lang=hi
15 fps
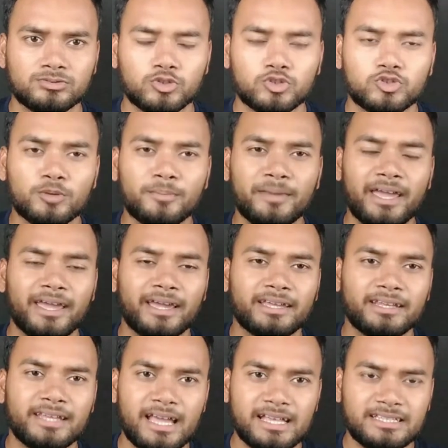दोस्तों मैं
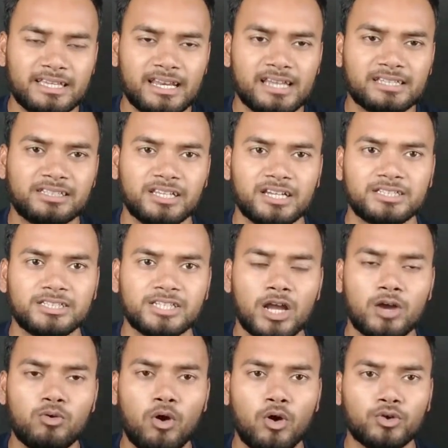एक नया चैनल क्रिएट किया
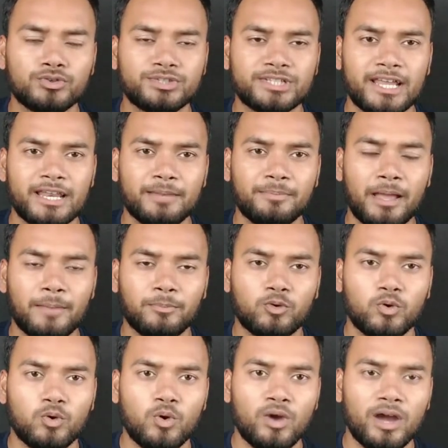हूँ और उस चैनल पे आपको